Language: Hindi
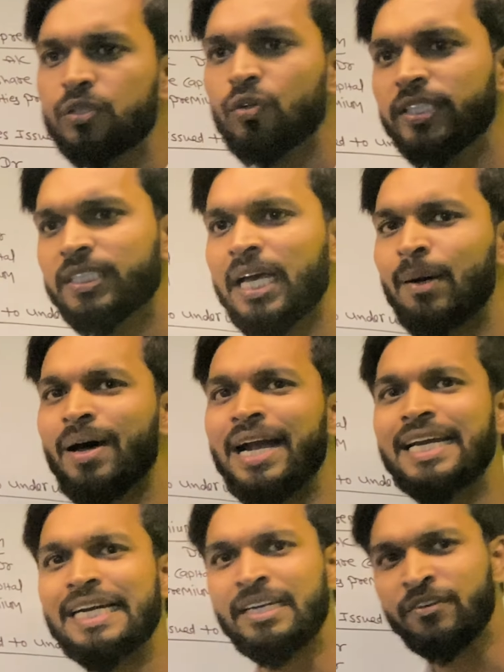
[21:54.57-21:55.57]
तो इससे आप
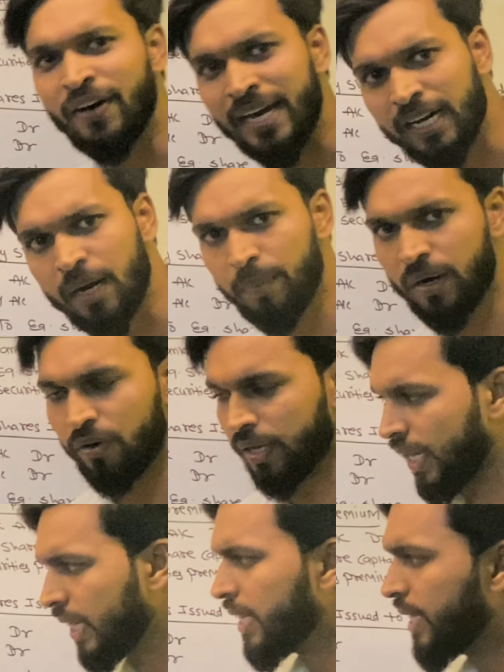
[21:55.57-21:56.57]
आइडेंटिफाई कर
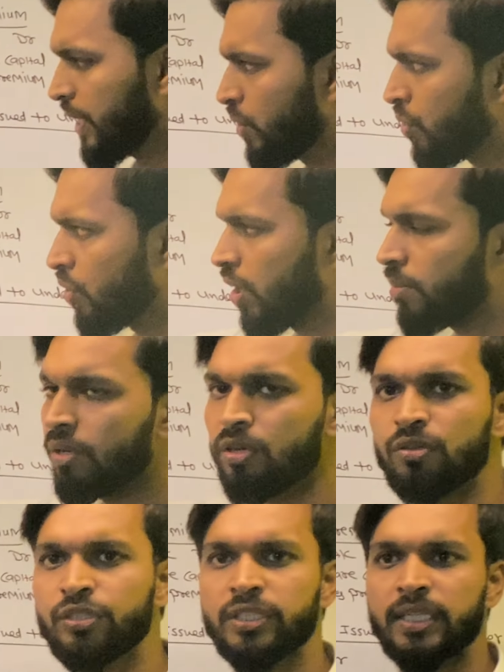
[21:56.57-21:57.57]
पाओगे कि वो नॉर्मल
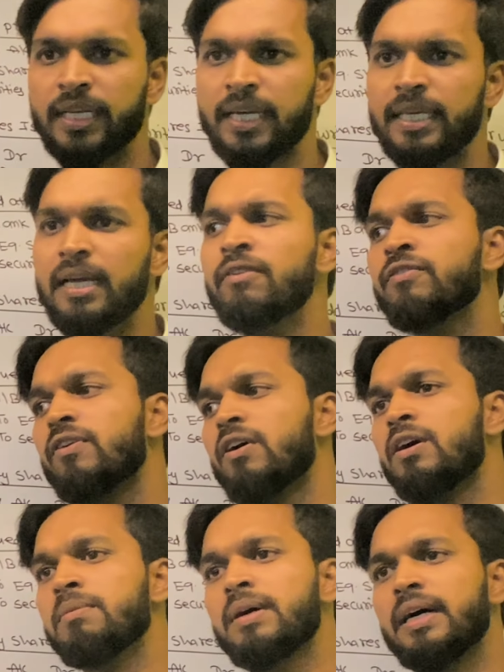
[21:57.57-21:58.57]
क्वेश्चन है या
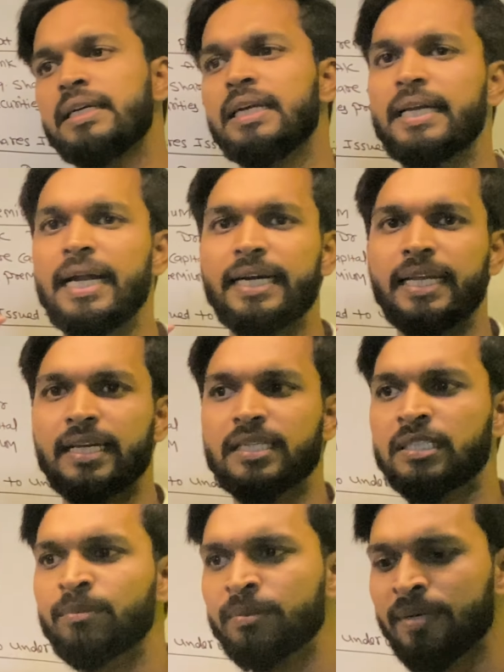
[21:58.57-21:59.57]
फॉर्म अंडर राइटिंग
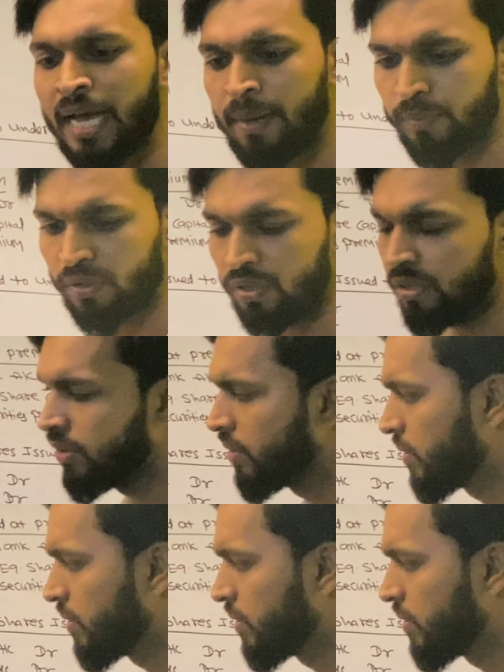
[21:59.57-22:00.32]
समझ में आया आपको